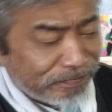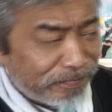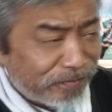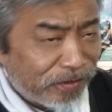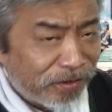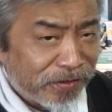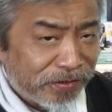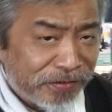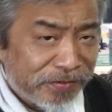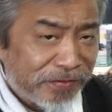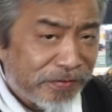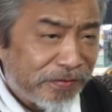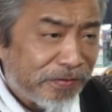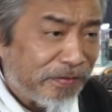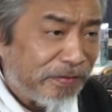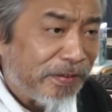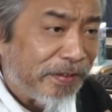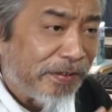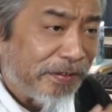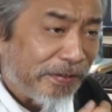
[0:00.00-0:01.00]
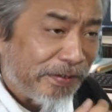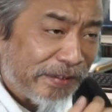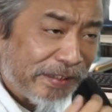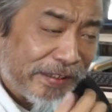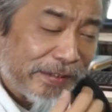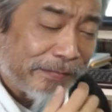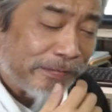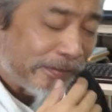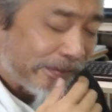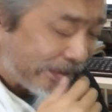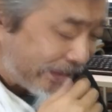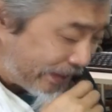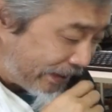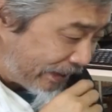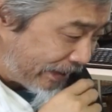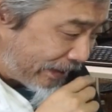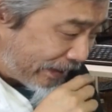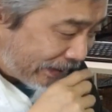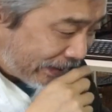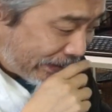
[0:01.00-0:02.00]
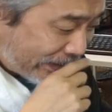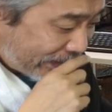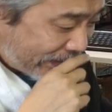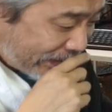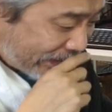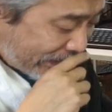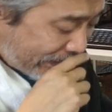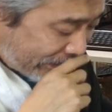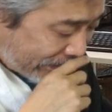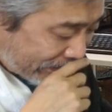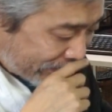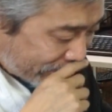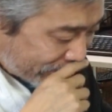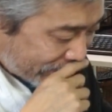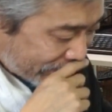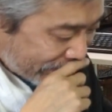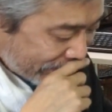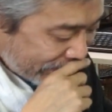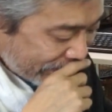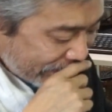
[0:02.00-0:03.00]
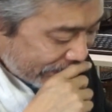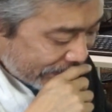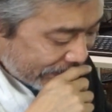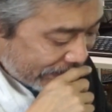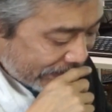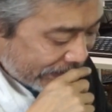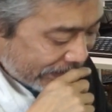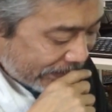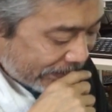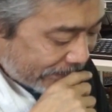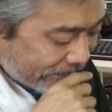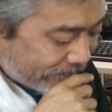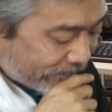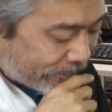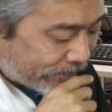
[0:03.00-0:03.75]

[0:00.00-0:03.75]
坊主ですもんね。でそちらに行って